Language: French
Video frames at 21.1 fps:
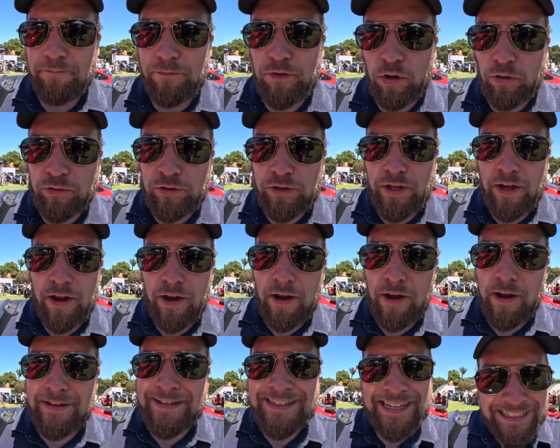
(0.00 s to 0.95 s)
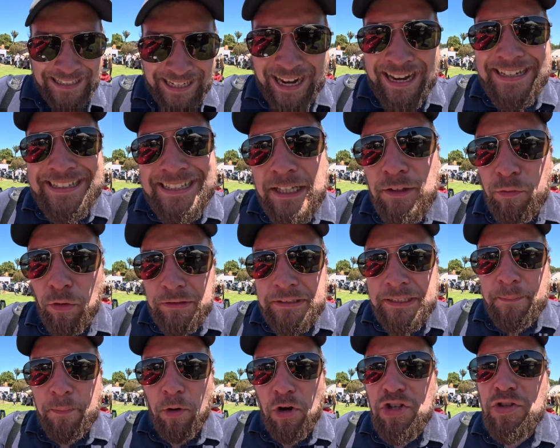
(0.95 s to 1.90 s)
Donc, euh, c'est intéressant de voir
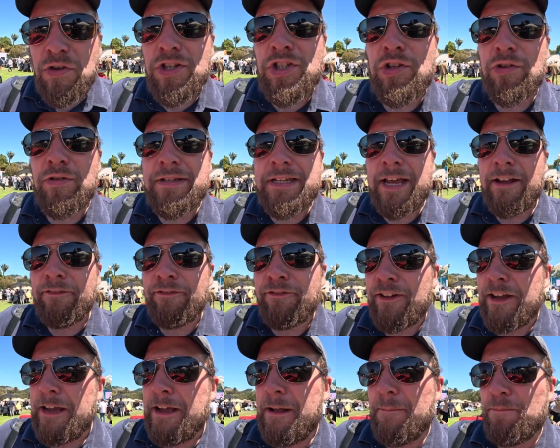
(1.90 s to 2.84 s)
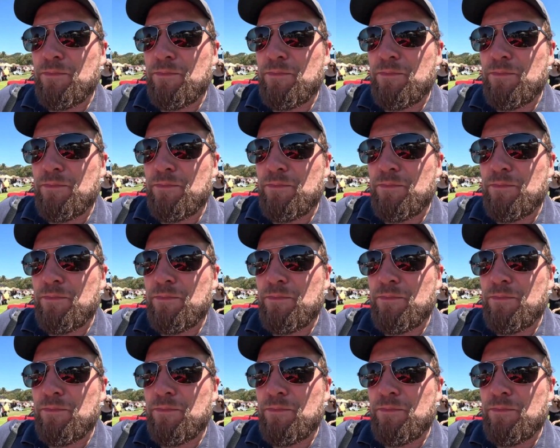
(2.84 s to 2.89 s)
des produits exclusifs.